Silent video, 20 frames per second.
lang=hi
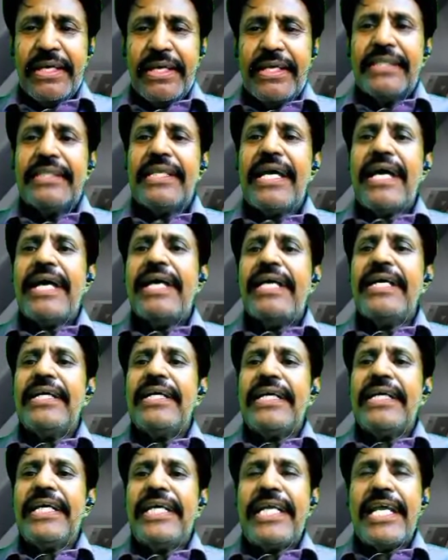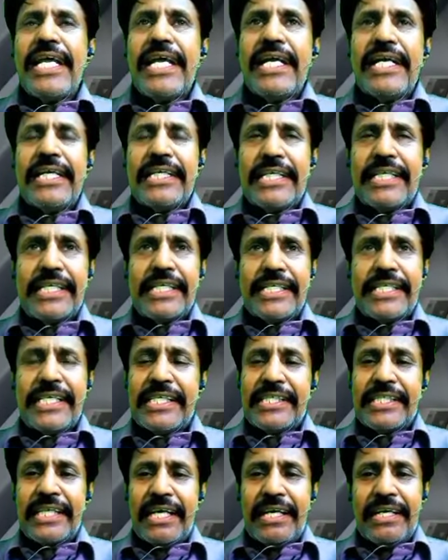बोलते हैं लैंडिंग गियर जब प्लेन को टेक
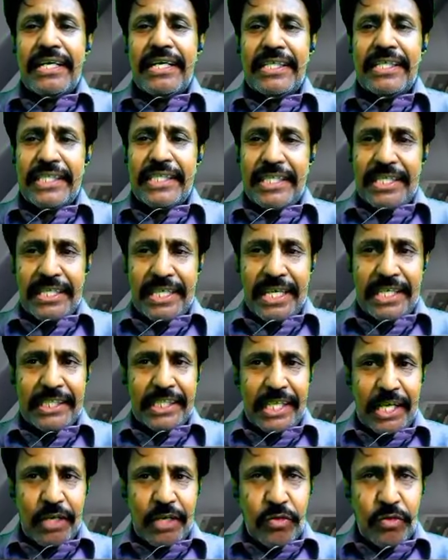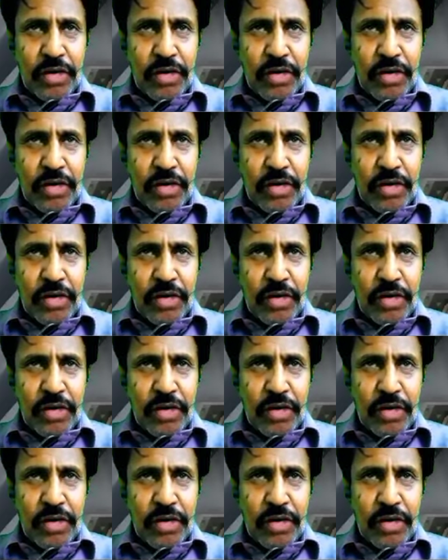ऑफ करते हैं आप देखते होंगे